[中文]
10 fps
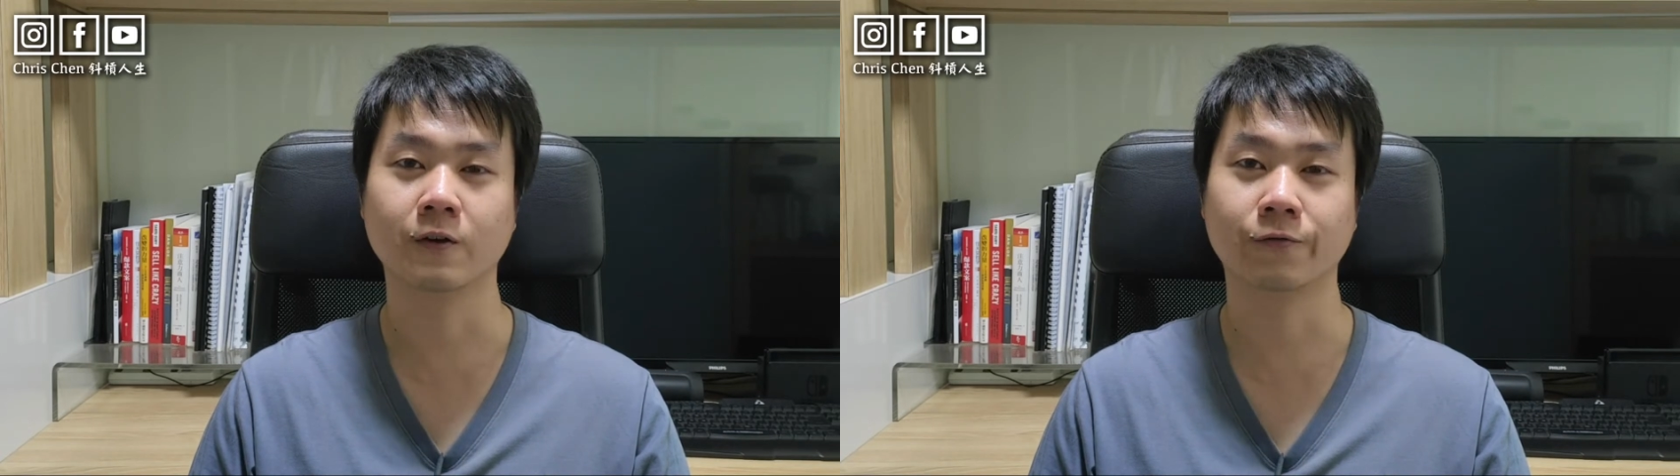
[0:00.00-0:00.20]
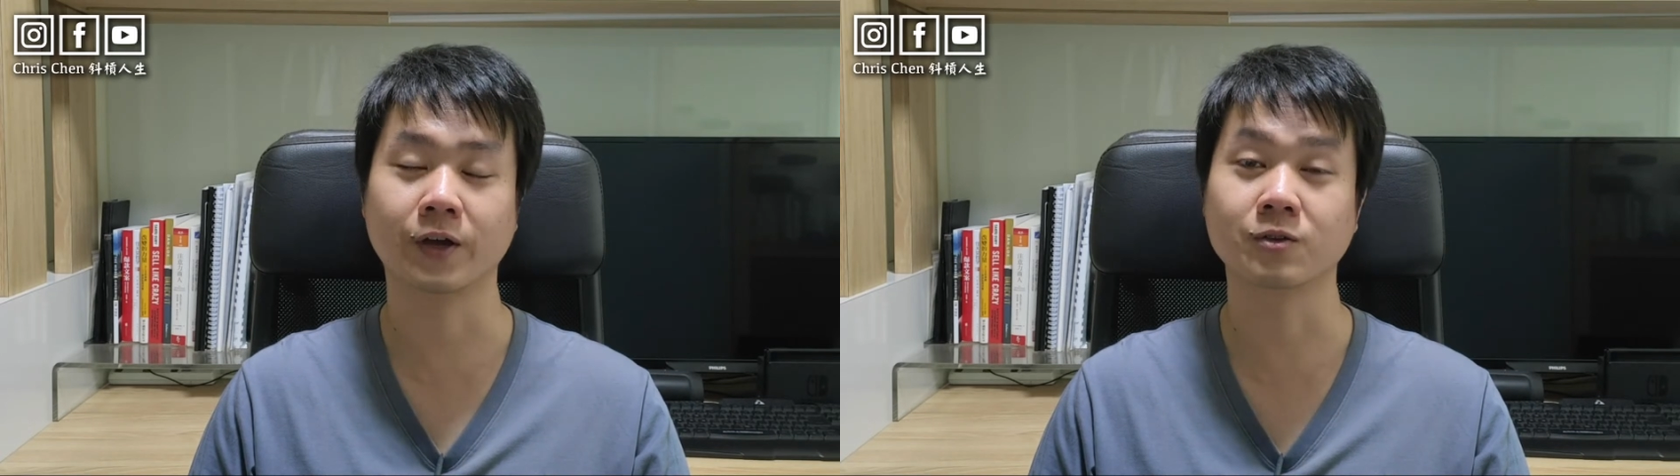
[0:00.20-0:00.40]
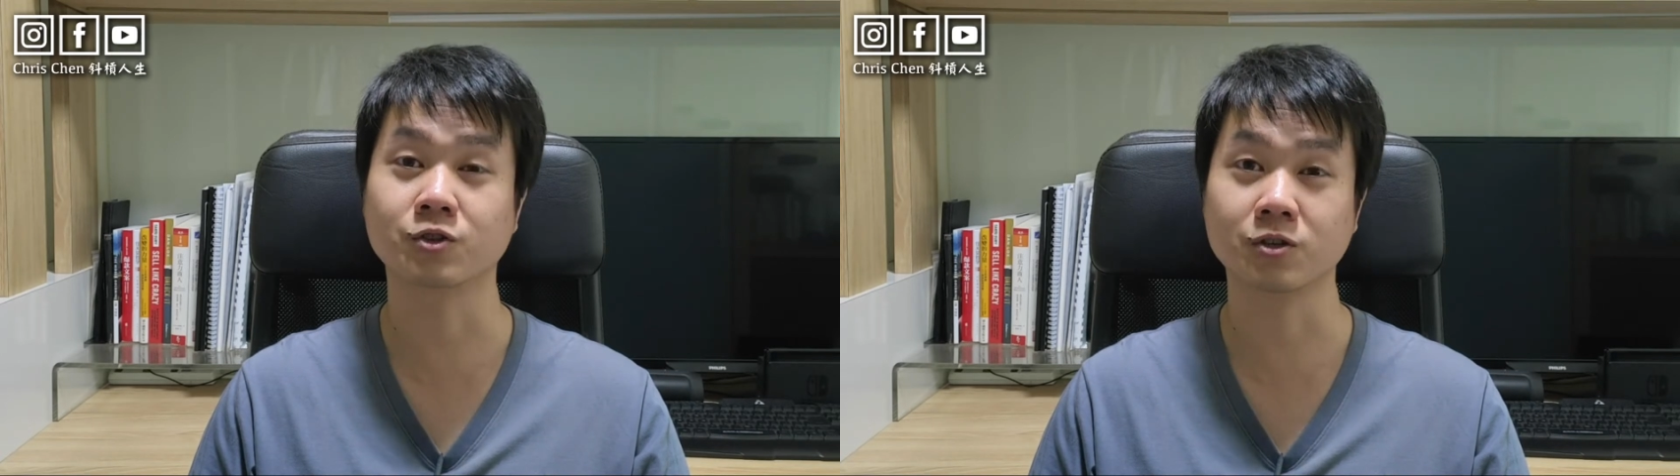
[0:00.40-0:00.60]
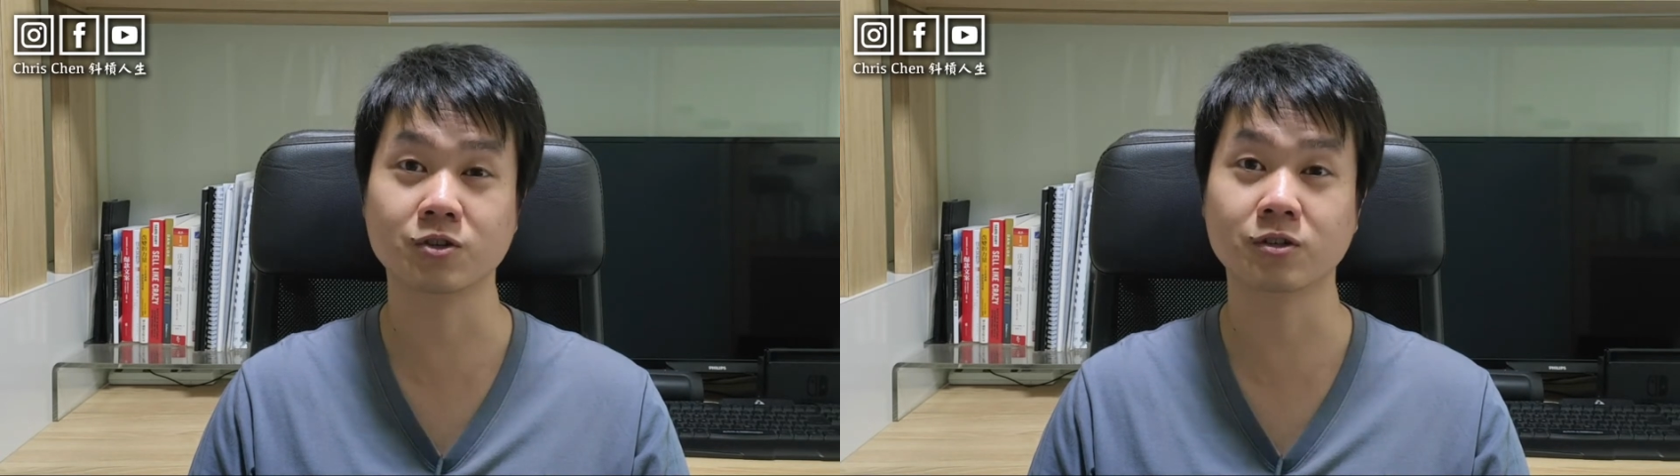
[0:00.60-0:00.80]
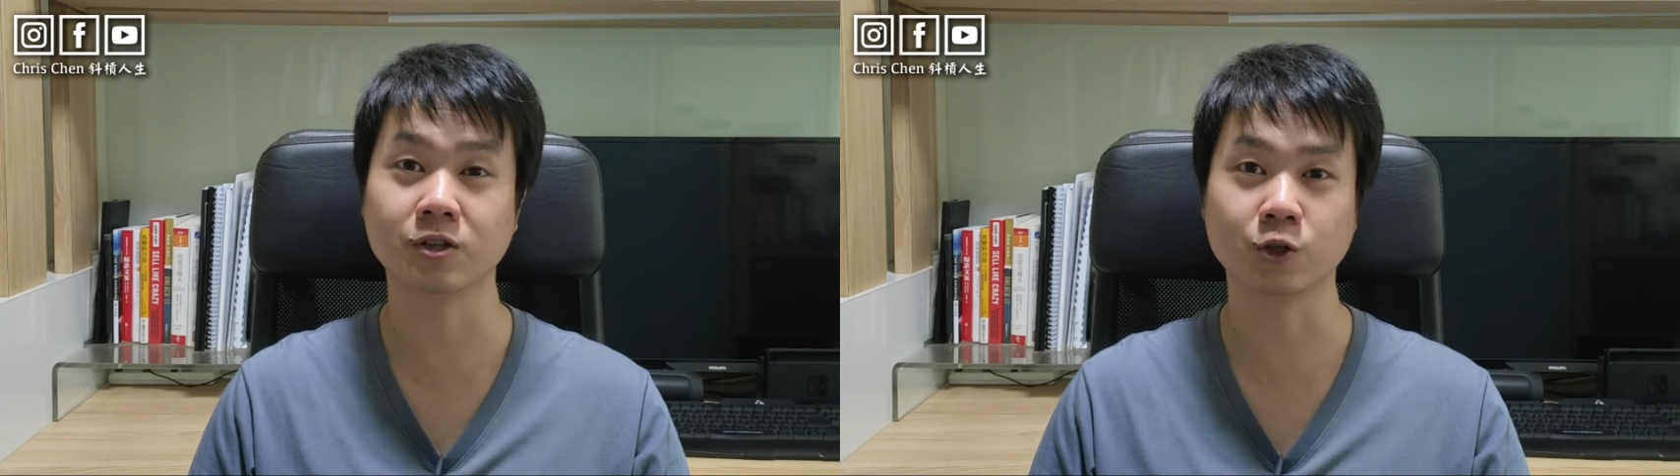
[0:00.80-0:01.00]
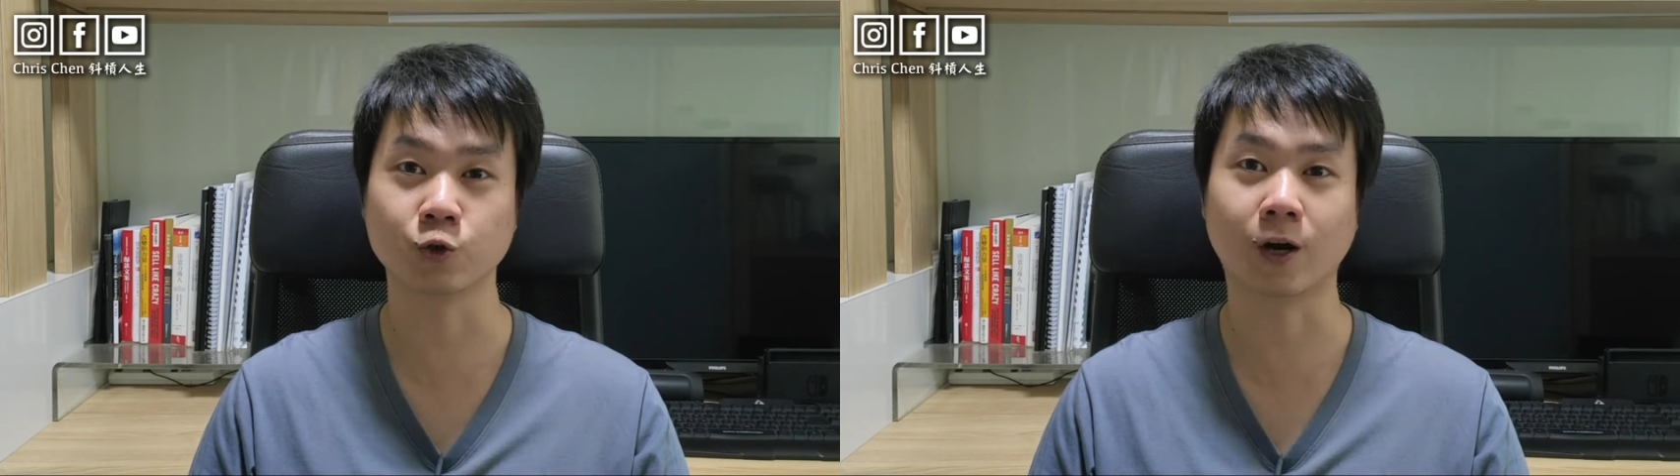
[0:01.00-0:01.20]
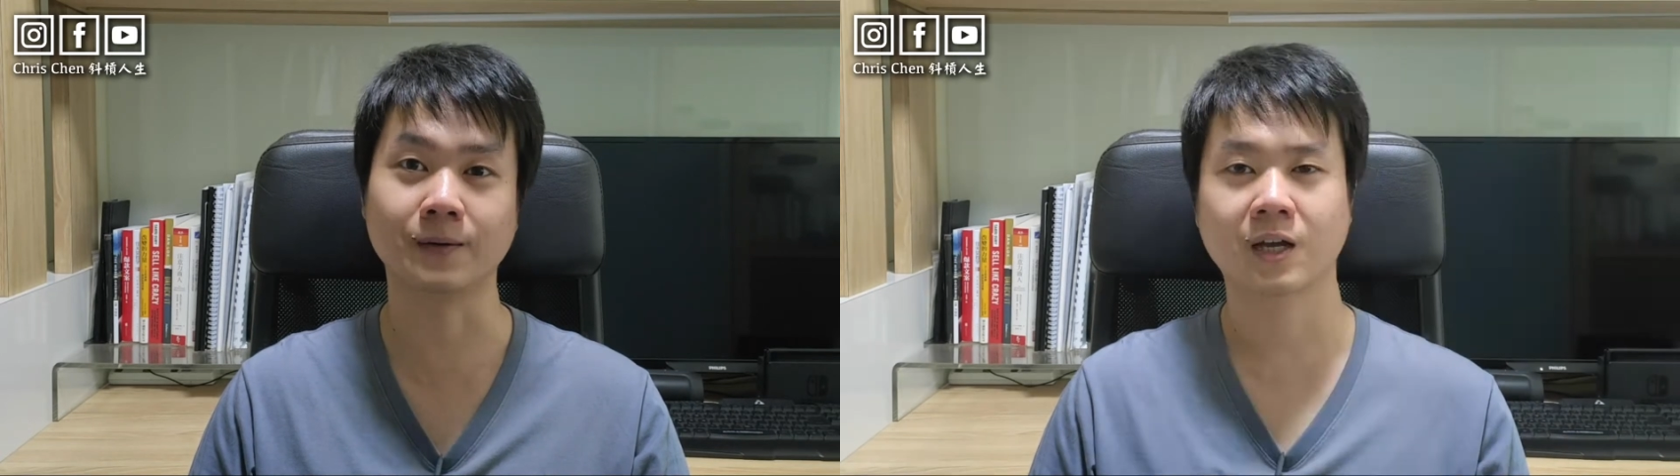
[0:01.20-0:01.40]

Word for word: 非常真实的一句话，